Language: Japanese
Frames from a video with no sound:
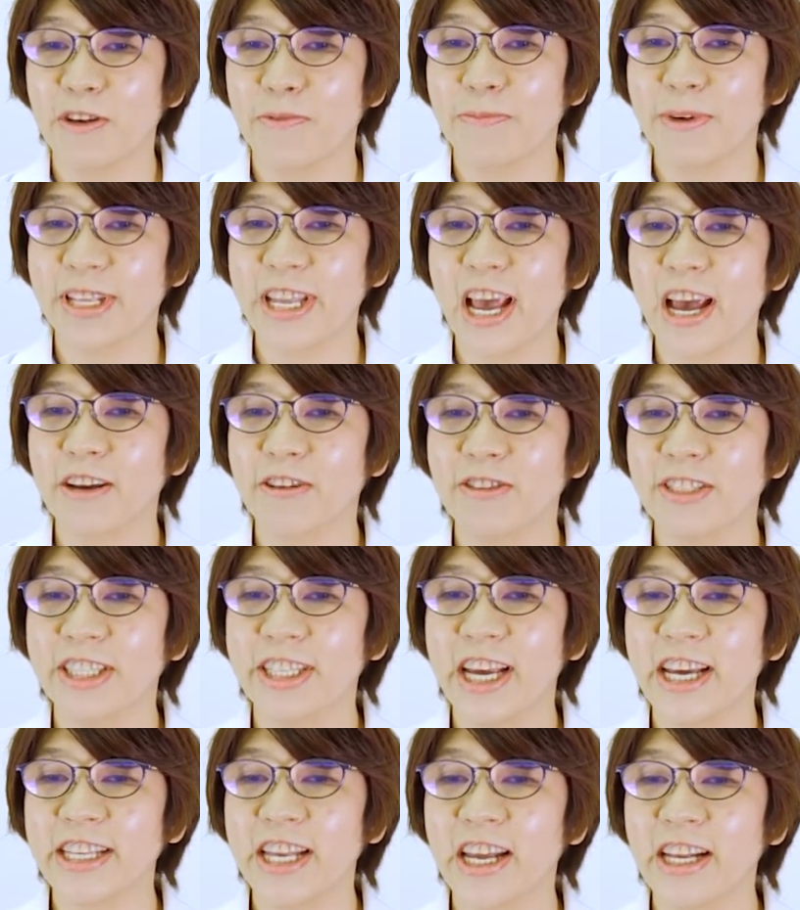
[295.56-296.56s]
また、
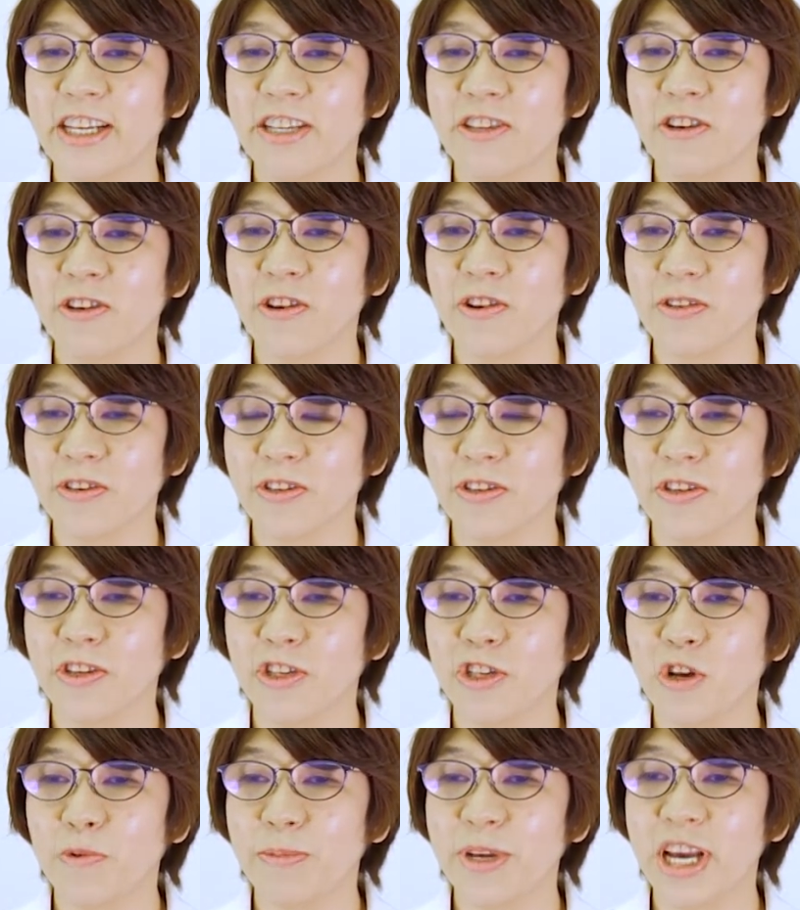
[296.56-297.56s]
口当たりの良く
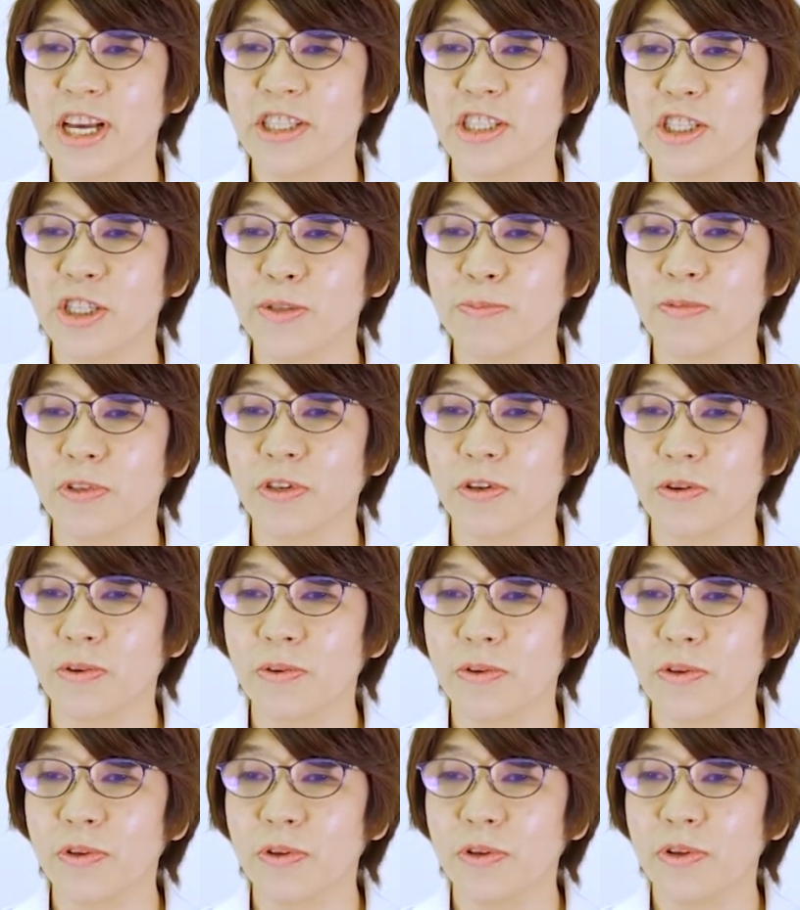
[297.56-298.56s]
飲みやすいもの、
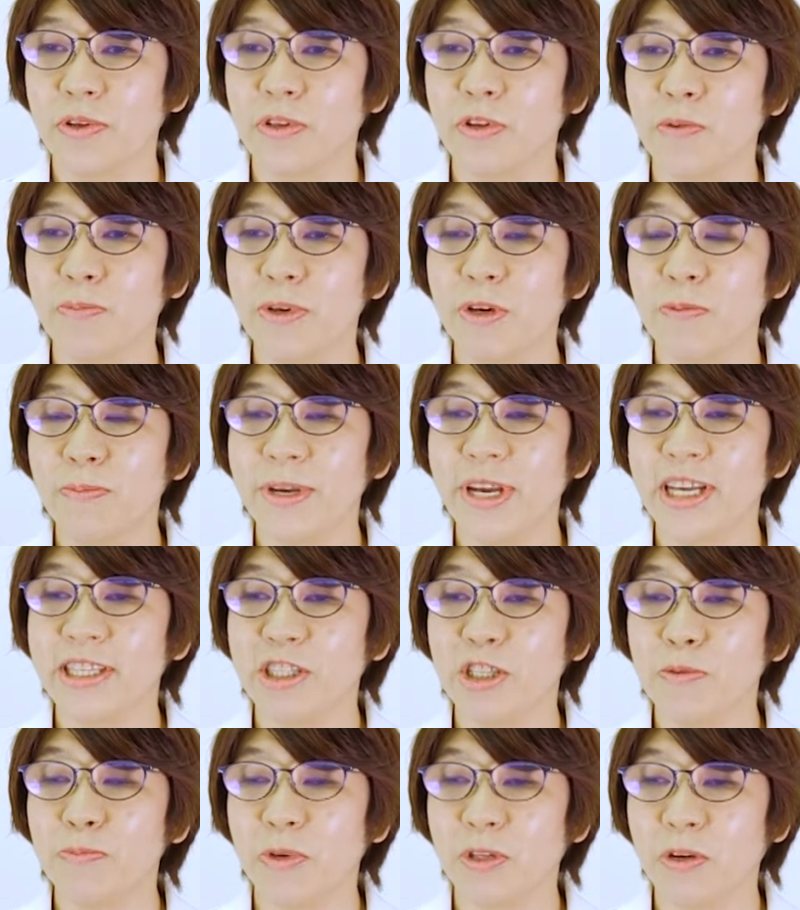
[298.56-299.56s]
飲み込みや
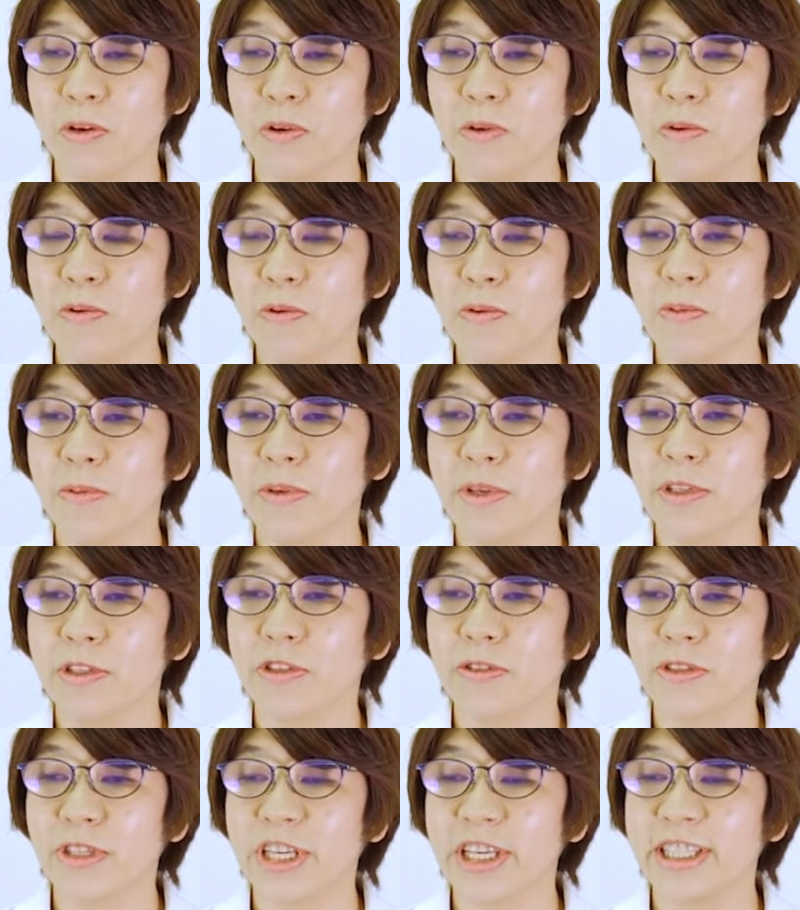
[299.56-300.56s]
すいものを
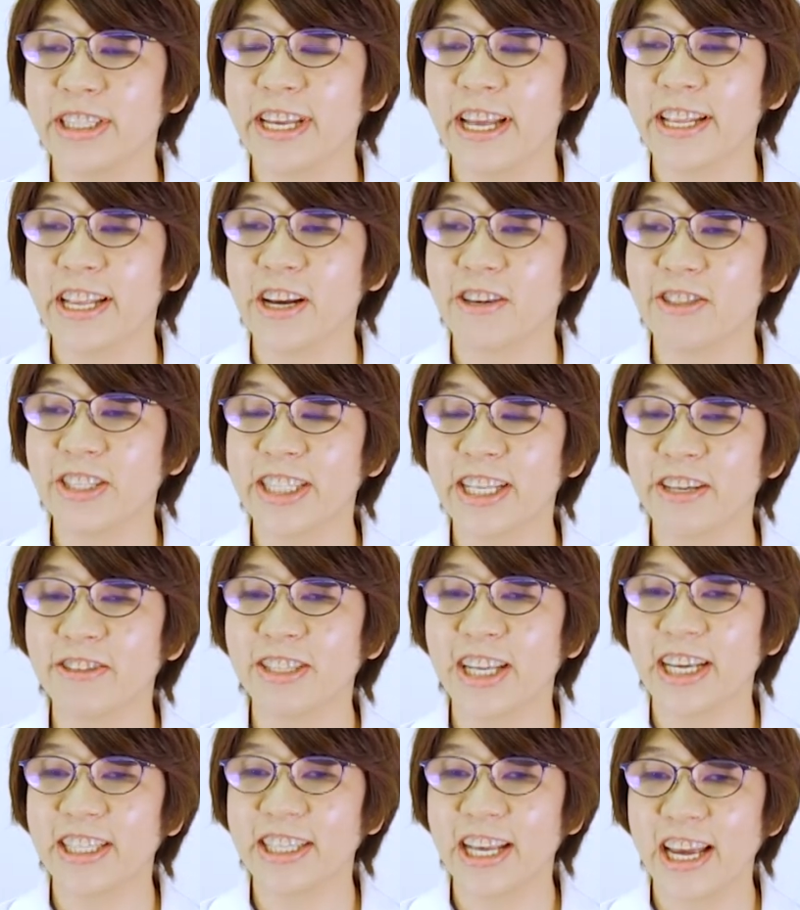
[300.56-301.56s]
食品選択して
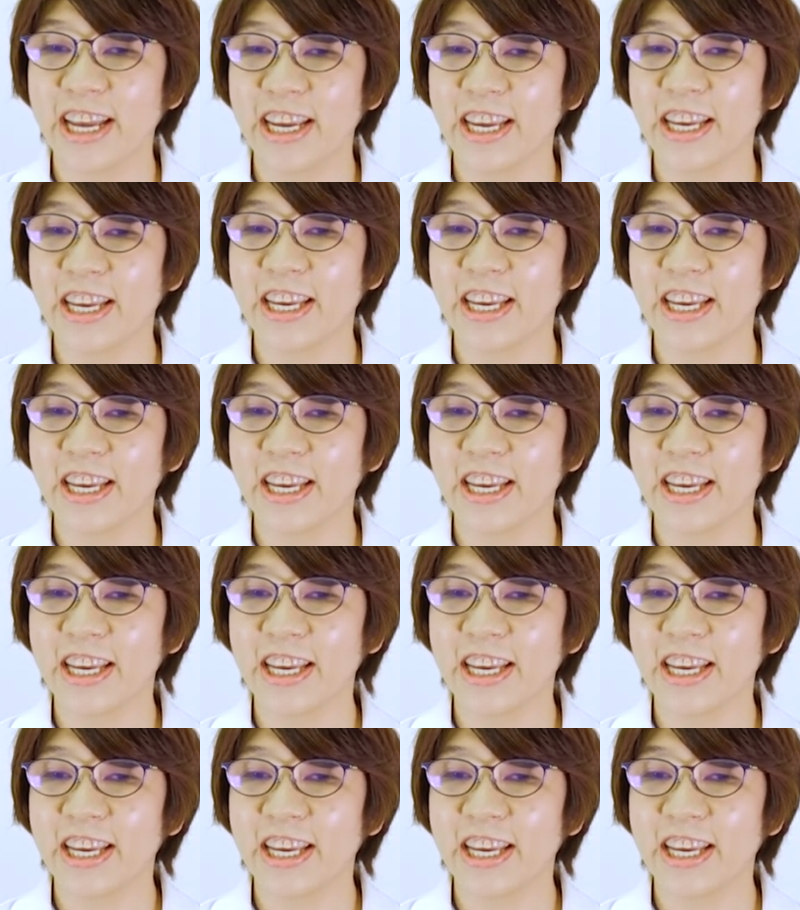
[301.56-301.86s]
ください。